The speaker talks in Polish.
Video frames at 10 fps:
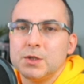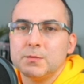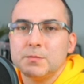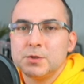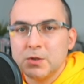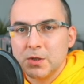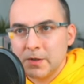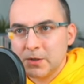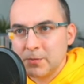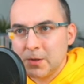Musimy
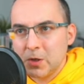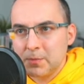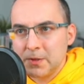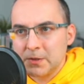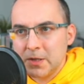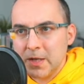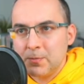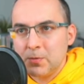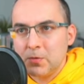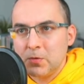przygotować sobie kopię
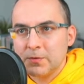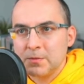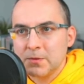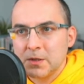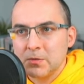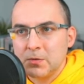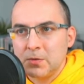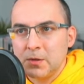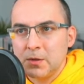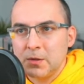sklepu, w tym
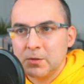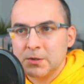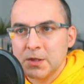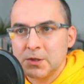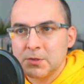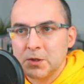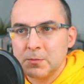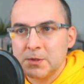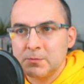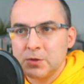celu e, korzysta się z
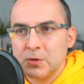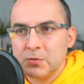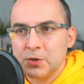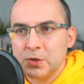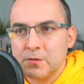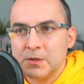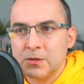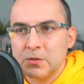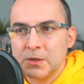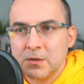opcji przygotuj
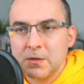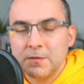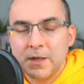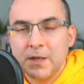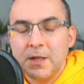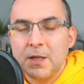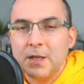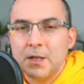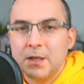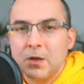środowisko testowe.
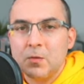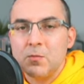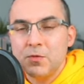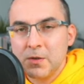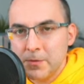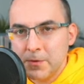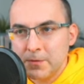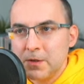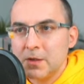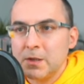E, omówiłem
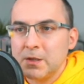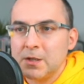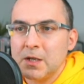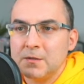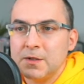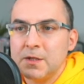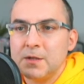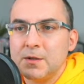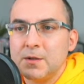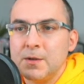to w innym materiale
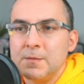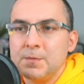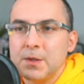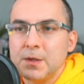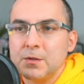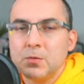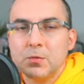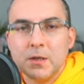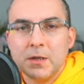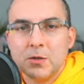wideo. E,
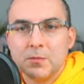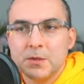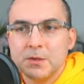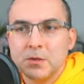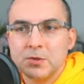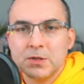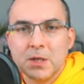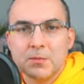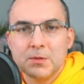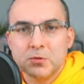tutaj natomiast
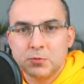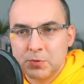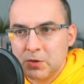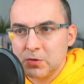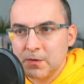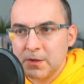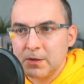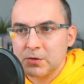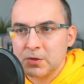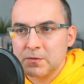korzystamy z już
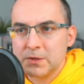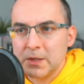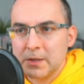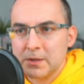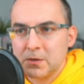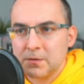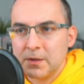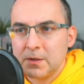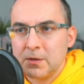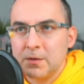przygotowanego środowiska
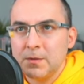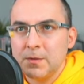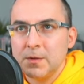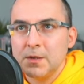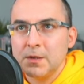testowego.